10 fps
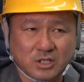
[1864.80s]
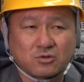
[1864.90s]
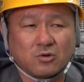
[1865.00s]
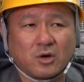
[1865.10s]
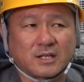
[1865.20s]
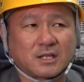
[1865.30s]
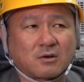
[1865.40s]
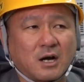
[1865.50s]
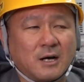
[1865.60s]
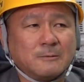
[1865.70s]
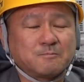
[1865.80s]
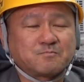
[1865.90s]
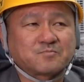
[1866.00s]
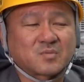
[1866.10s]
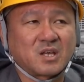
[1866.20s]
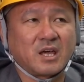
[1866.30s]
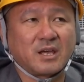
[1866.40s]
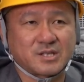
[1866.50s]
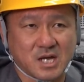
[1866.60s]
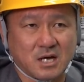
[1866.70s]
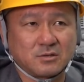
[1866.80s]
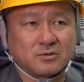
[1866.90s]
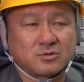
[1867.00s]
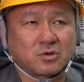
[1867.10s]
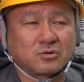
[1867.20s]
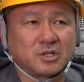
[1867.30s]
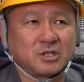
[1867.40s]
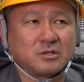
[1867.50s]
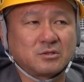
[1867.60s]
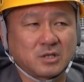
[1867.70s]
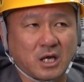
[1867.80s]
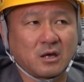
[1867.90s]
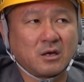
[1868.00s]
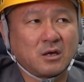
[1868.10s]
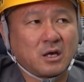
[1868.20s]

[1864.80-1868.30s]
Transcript: ね、一人親方とか、経営者、職人、ね、